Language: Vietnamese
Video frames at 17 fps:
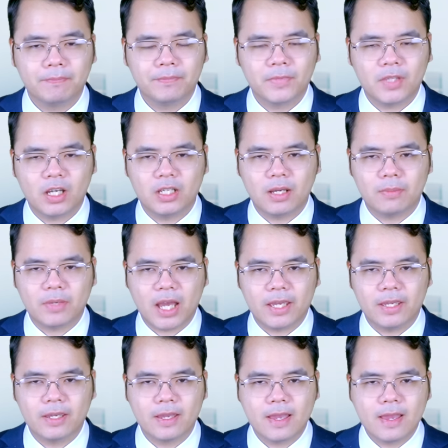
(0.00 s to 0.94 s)
Thời điểm
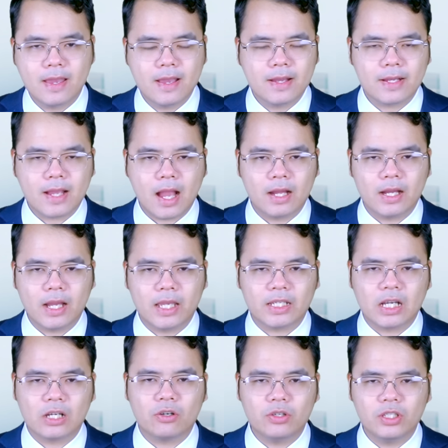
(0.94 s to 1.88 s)
này, càng ngày
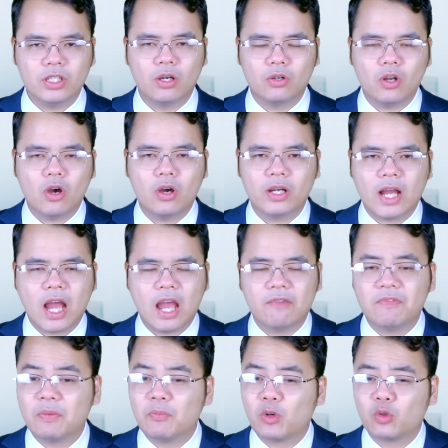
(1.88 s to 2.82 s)
càng có nhiều lo ngại
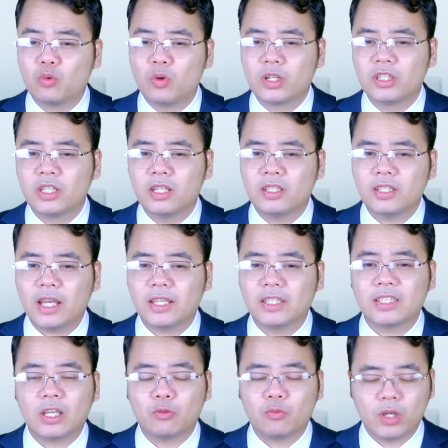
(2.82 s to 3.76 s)
về một cuộc chiến tranh
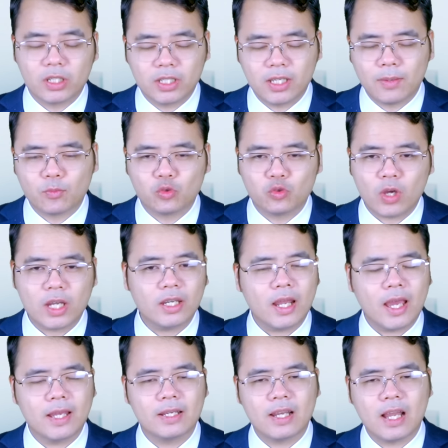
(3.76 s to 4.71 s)
giành quyền kiểm soát
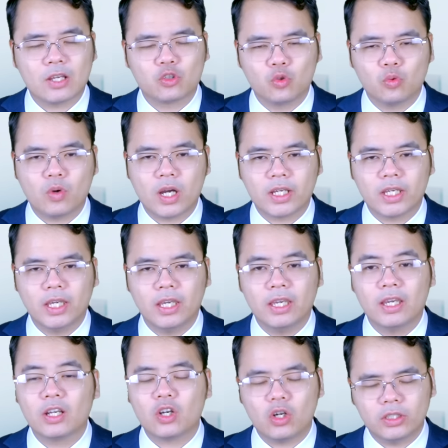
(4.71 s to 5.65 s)
hành lang Suwaki
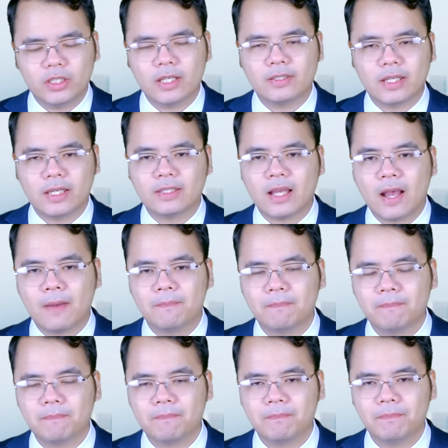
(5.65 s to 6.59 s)
có thể xảy ra.
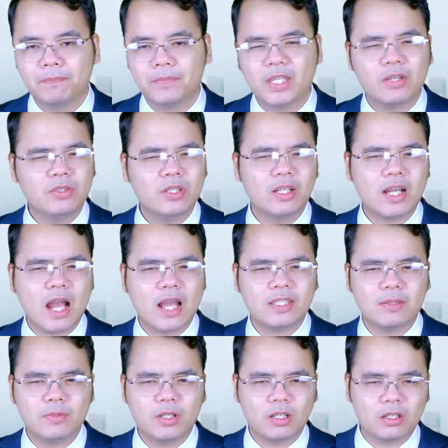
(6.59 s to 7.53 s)
Nếu như Nga
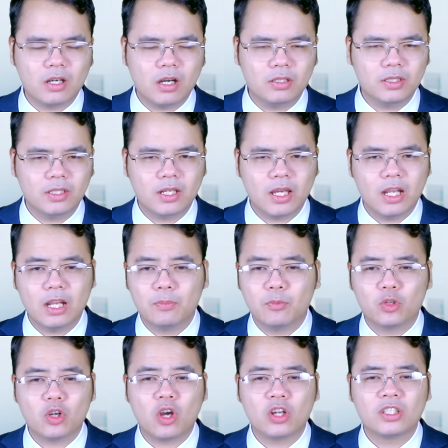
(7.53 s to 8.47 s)
chiếm được nó thì đây là
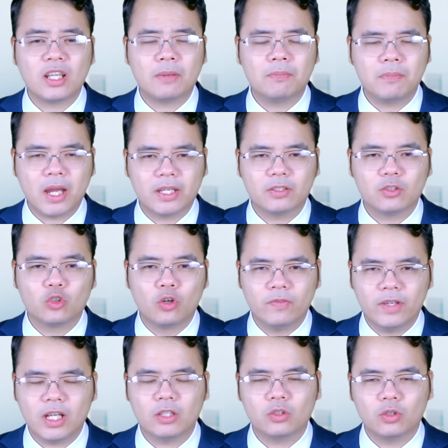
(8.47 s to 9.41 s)
một đòn giáng mạnh đối
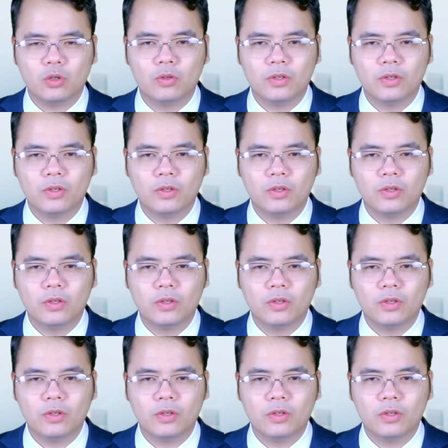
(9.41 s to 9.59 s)
với NATO.